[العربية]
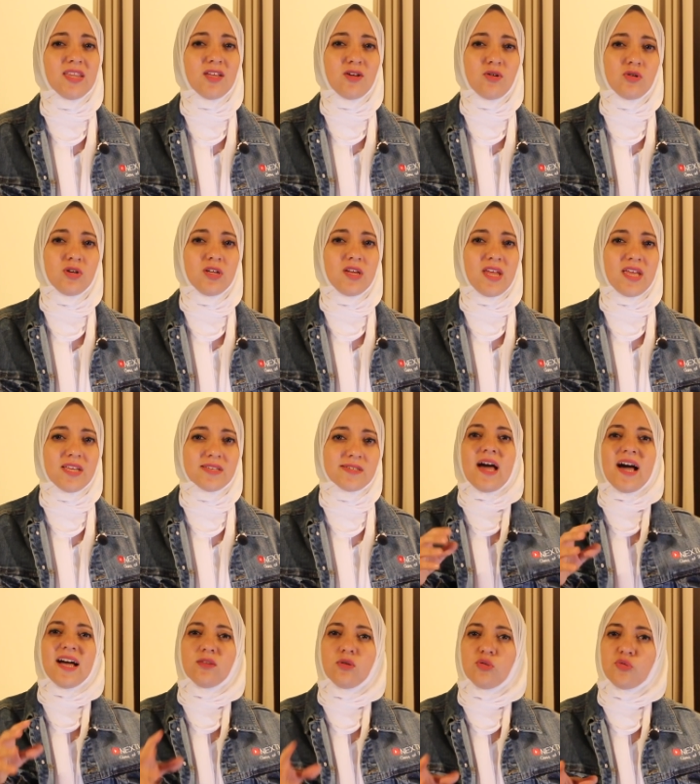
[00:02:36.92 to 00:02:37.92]
عند كل
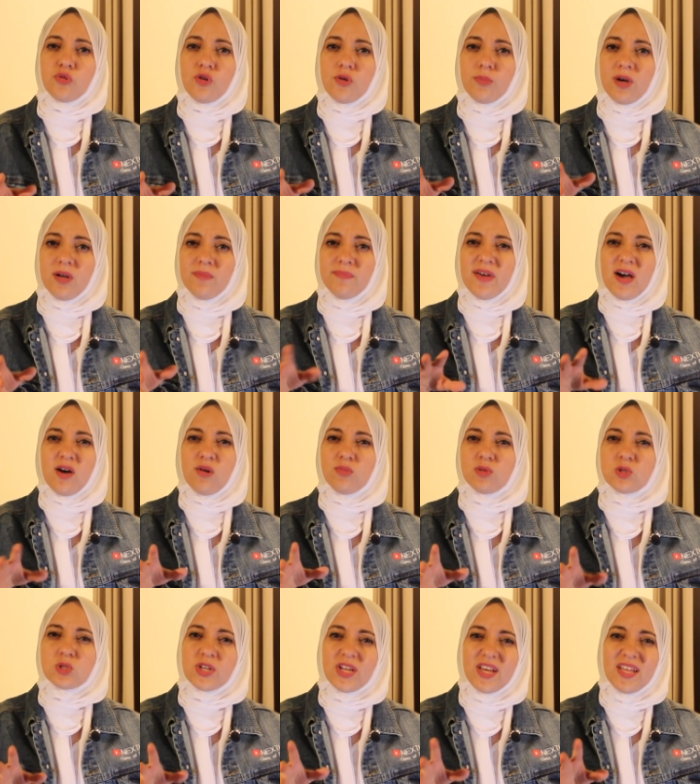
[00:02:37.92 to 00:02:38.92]
الناس عنده تروما او
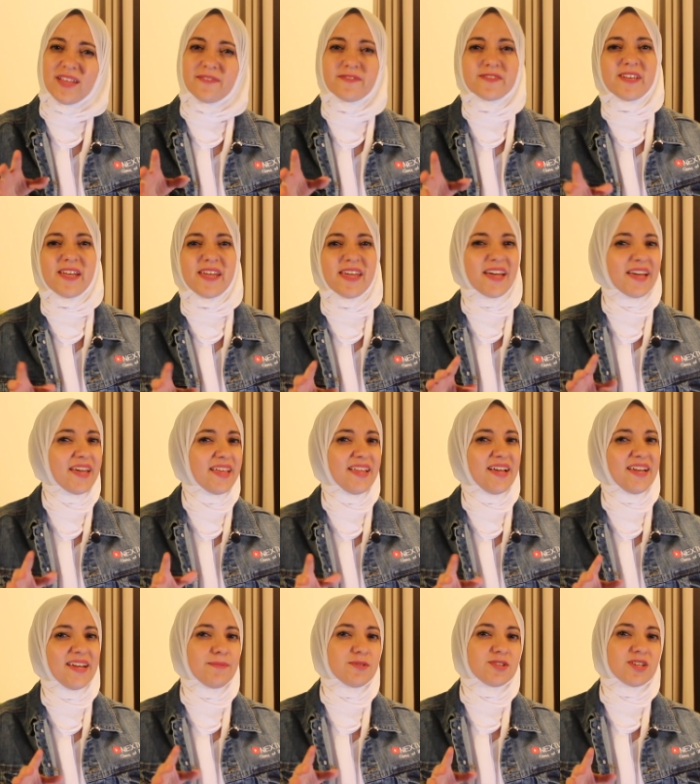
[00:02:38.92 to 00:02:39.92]
مشكله نفسيه كده
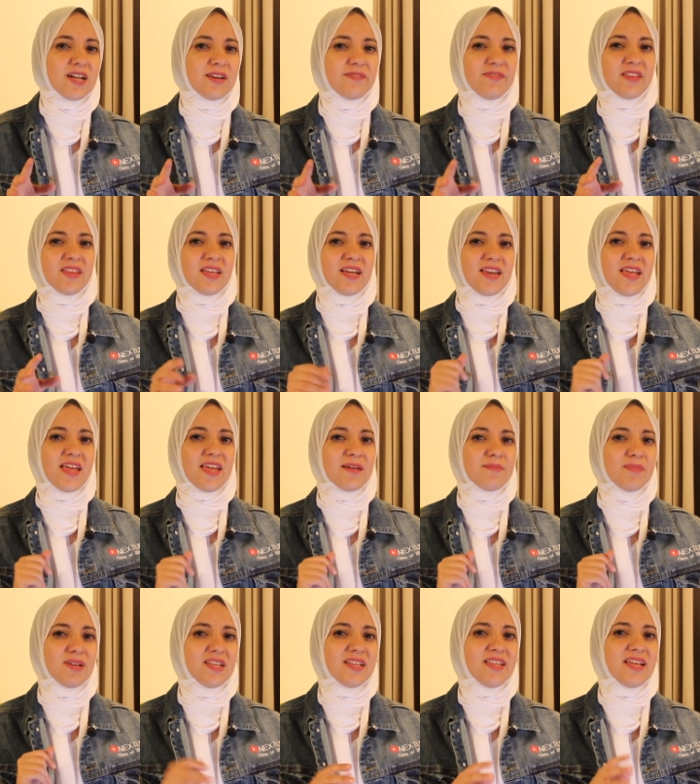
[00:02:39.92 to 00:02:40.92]
احنا مش عارفين يعني
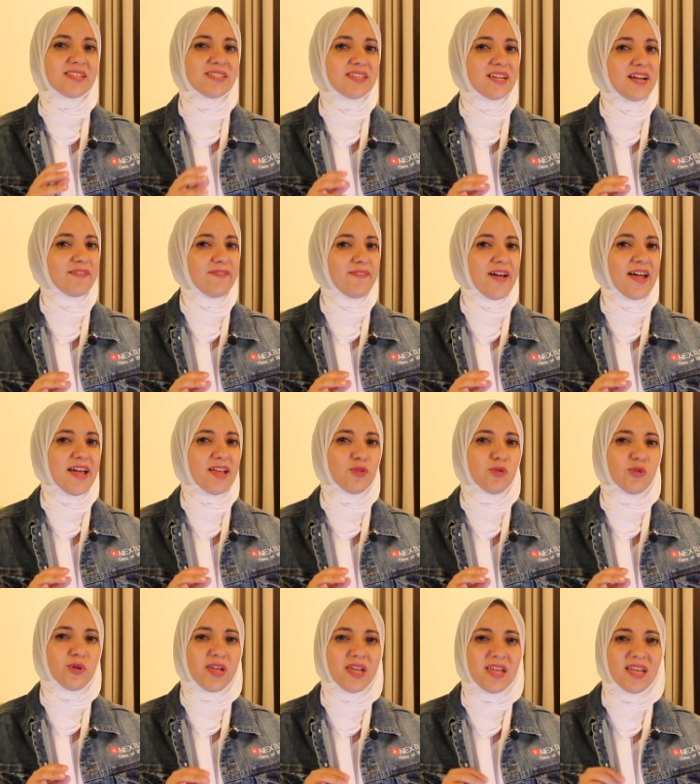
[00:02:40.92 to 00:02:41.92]
هي مدى تاثيرها في
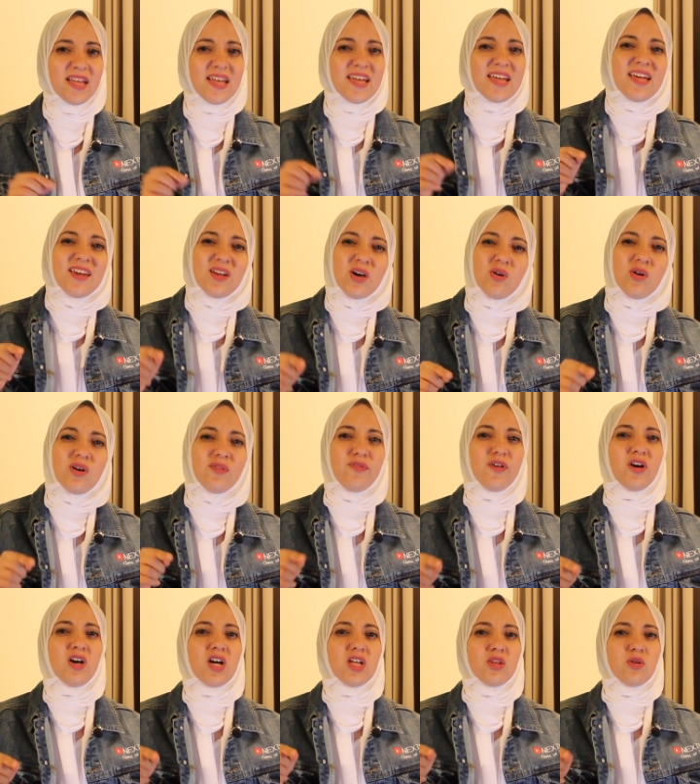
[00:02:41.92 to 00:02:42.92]
حياته ايه ان هو
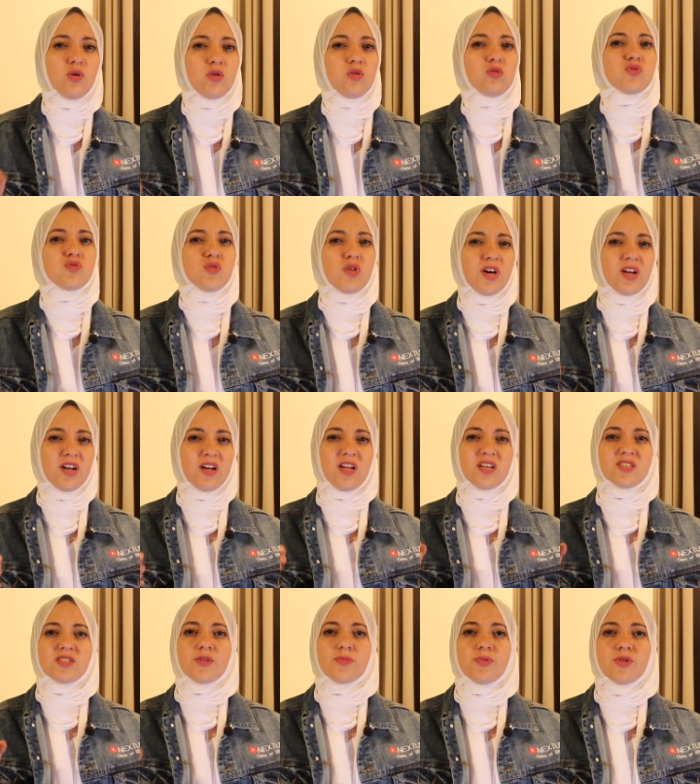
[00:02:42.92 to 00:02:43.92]
فقد فقد اخته الصغيره
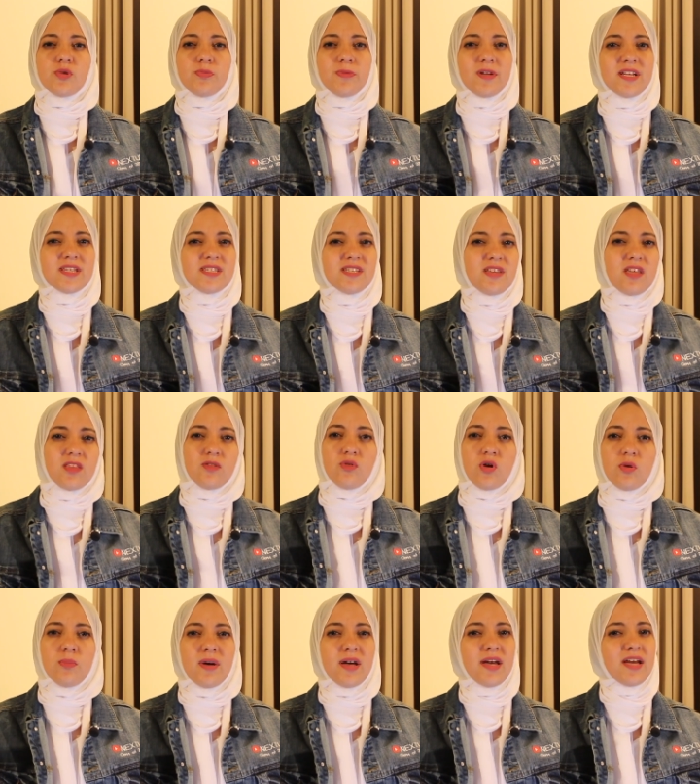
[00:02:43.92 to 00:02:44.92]
اللي اصغر منه بثلاث سنين
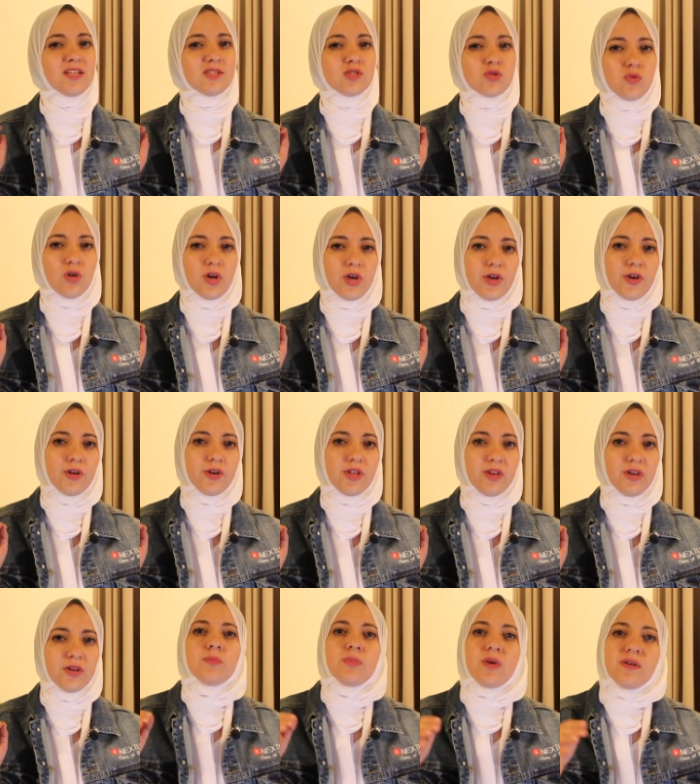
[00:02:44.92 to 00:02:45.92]
وهم عيال
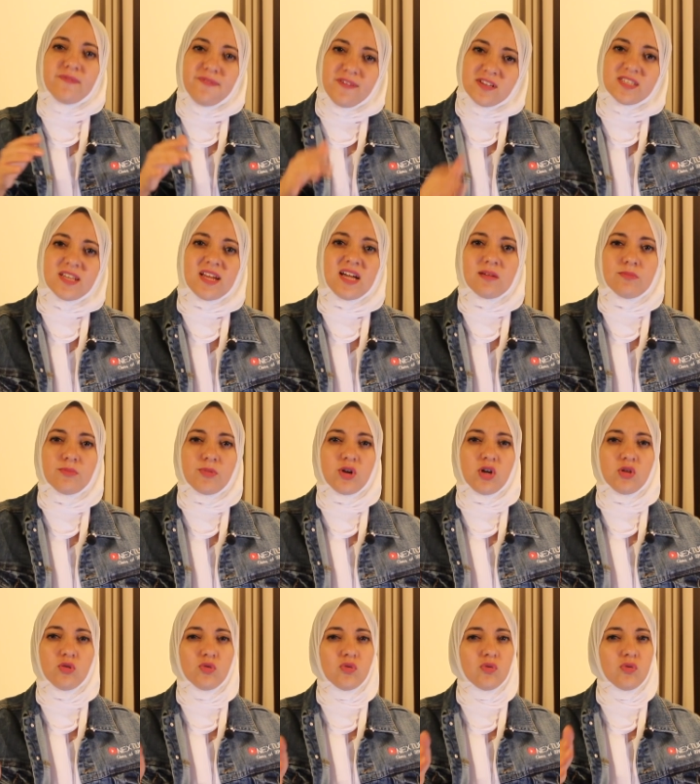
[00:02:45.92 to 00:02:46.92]
صغيرين بينفصل عن
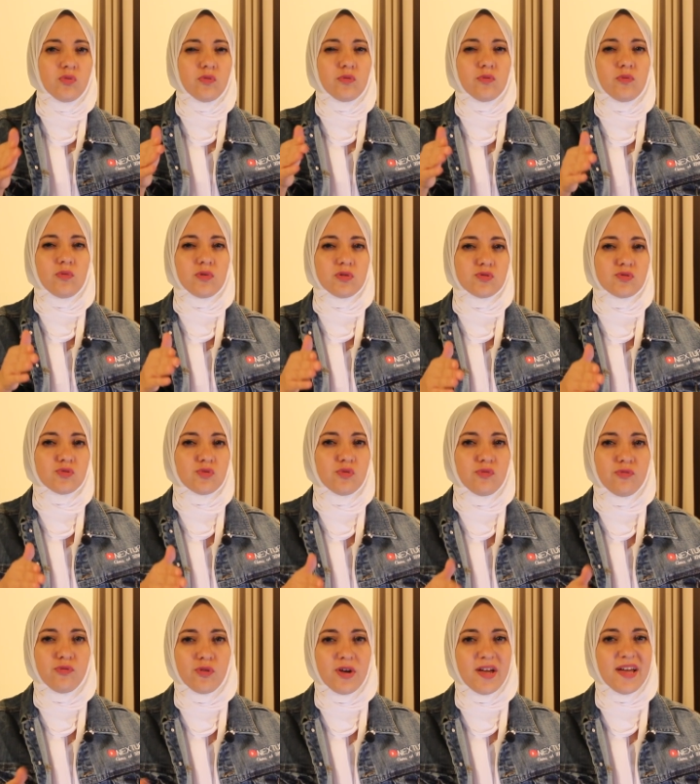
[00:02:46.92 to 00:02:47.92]
مراته
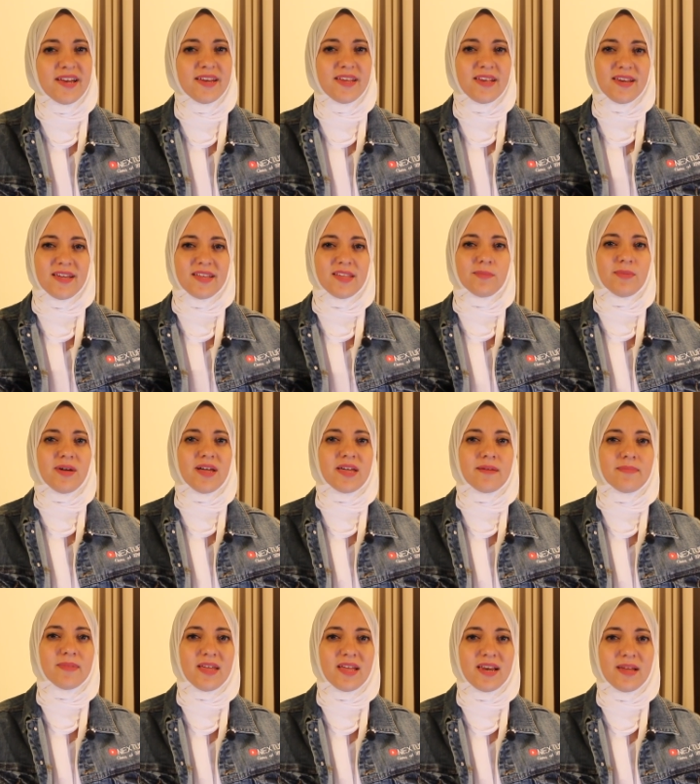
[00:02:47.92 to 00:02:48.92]
وظروفه يعني
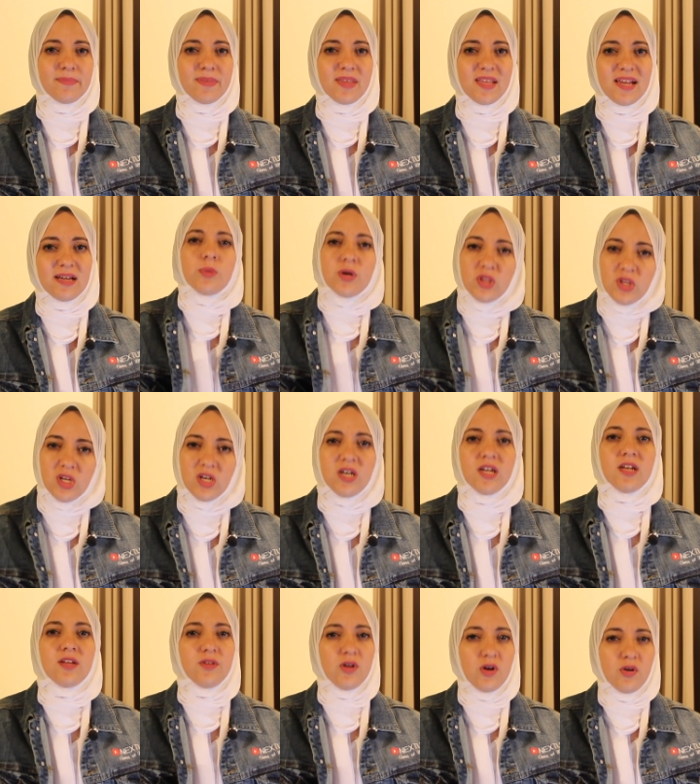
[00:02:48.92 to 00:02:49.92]
الاجتماعيه منيله بنيله
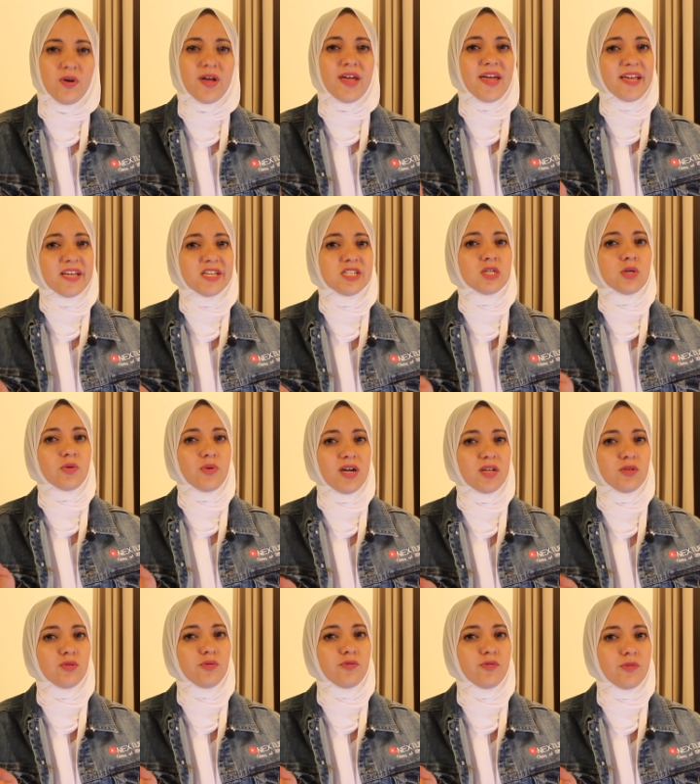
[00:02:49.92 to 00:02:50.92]
وينتقل ان هو يعيش
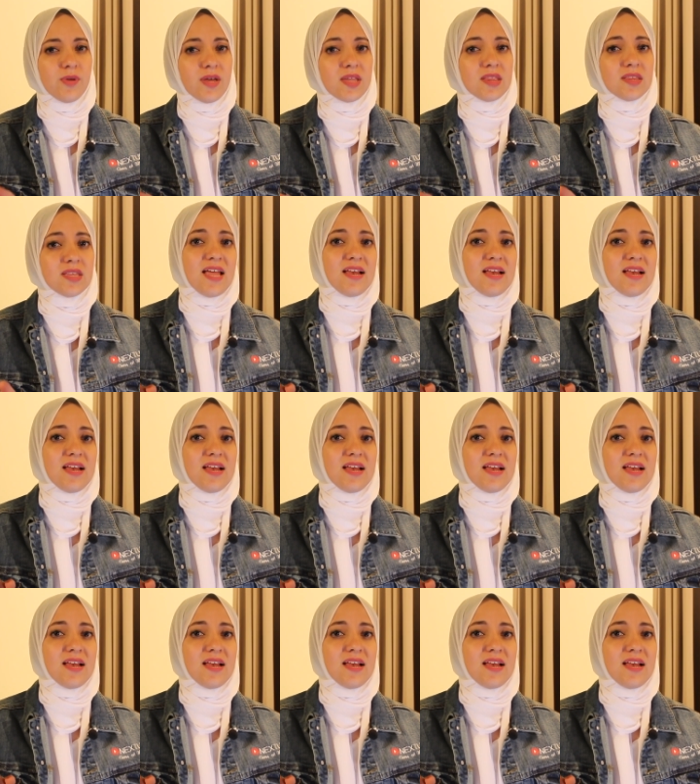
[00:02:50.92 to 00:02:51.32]
لوحده في بيت